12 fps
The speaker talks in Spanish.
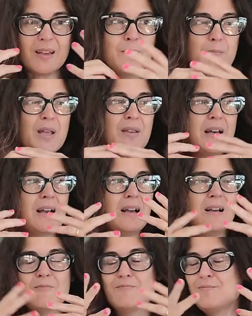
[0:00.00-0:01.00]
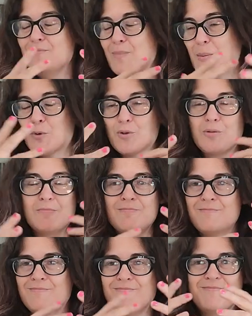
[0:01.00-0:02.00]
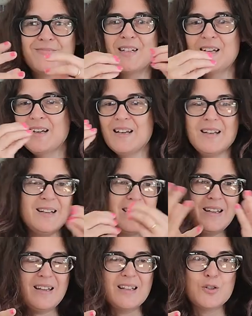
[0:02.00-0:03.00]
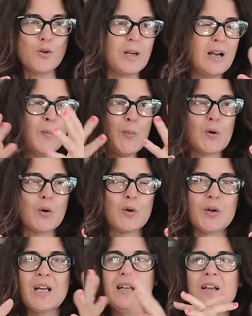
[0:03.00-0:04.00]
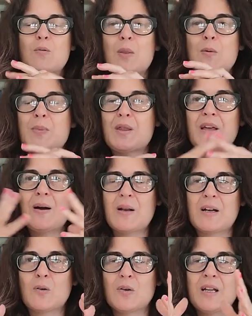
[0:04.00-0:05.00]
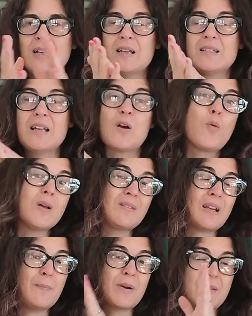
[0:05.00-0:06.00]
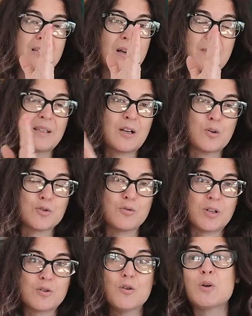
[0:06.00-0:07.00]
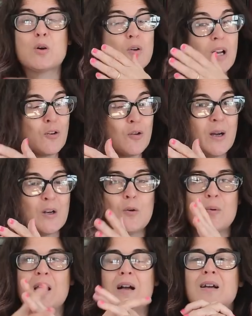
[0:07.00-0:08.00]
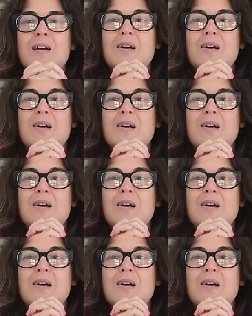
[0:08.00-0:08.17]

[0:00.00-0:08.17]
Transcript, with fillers: empieza, vamos, mm, eh, chocar un poco con él y cuando empieza a hablar con él se encuentra precisamente con su exnovio, con la nueva novia,